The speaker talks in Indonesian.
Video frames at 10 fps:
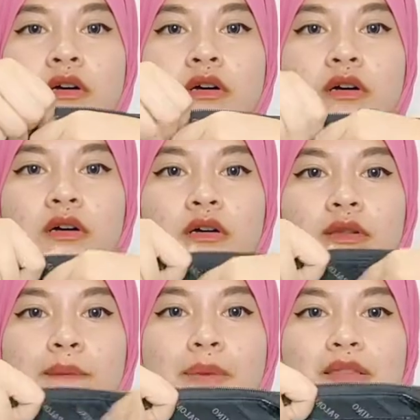uh,
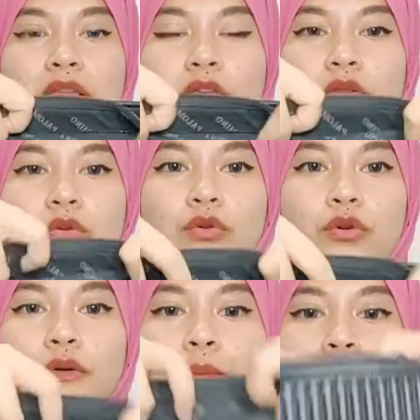tempatnya
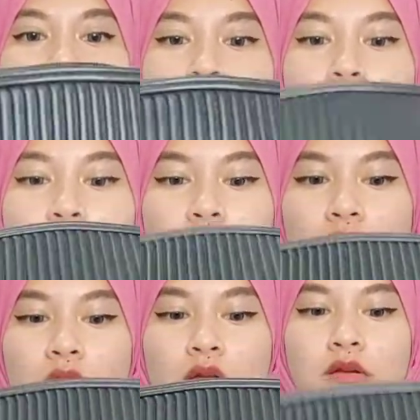gitu
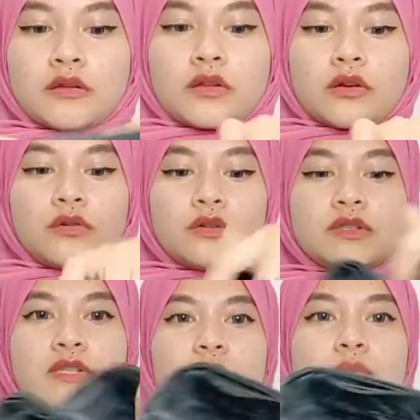terus
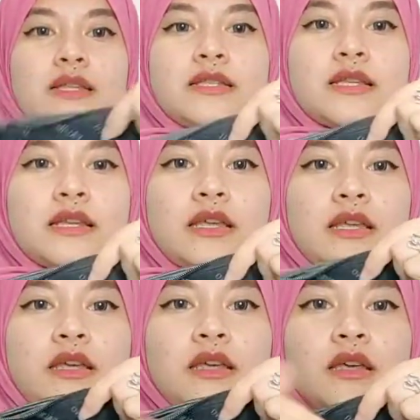di sebelah
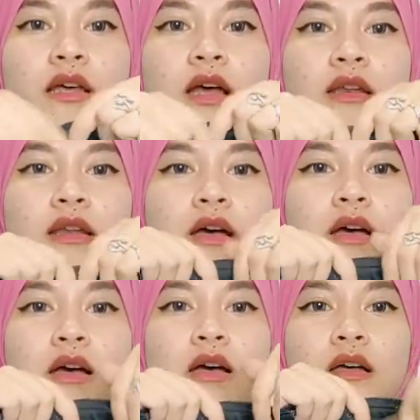sini
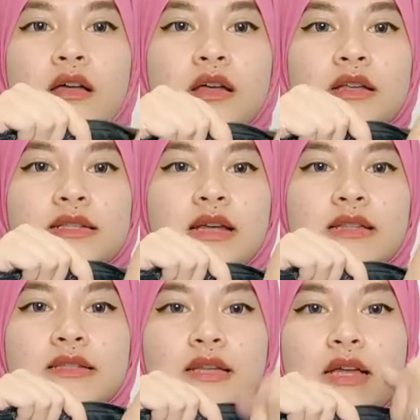ada
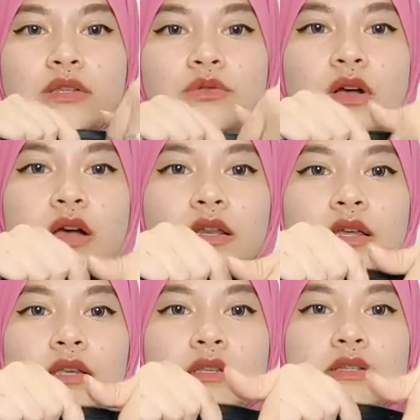skat-skat juga
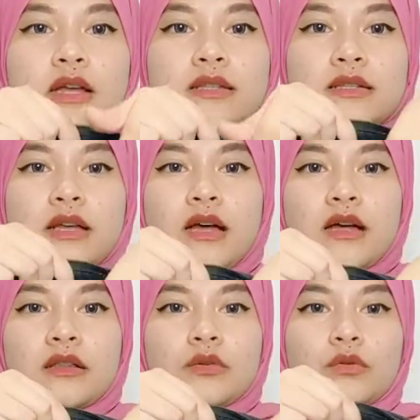nih
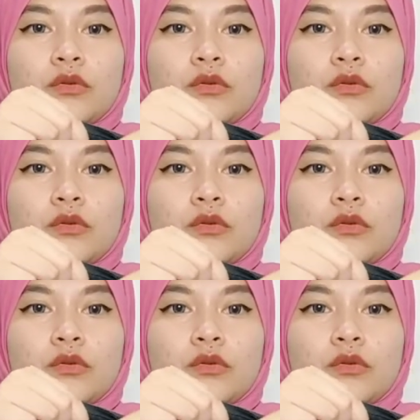skat-skat tuh